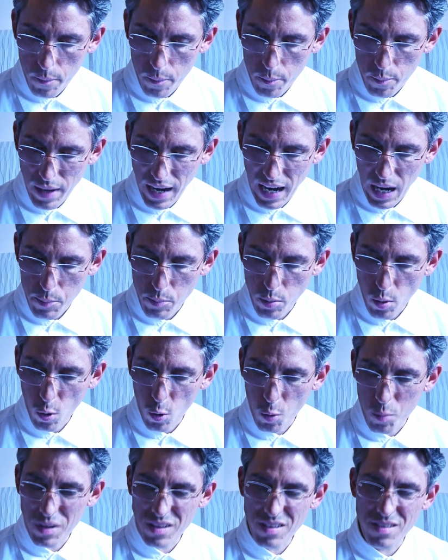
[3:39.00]
par rapport au
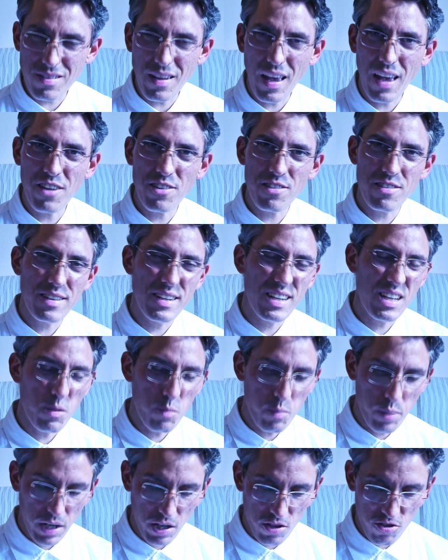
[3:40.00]
message qu'il
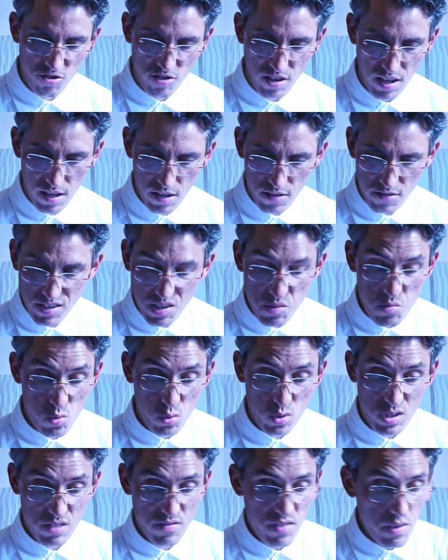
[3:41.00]
prêchait, si
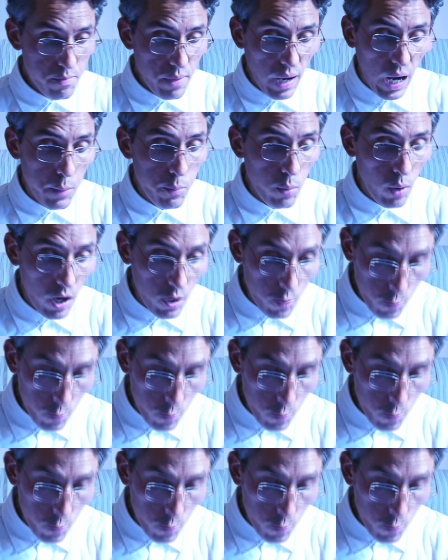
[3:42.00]
motivées par rapport à